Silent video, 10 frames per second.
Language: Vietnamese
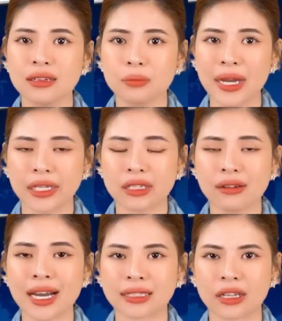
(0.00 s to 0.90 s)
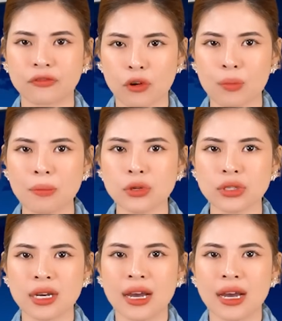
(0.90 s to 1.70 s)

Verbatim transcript: dự bị tới gần thành phố Bakhmut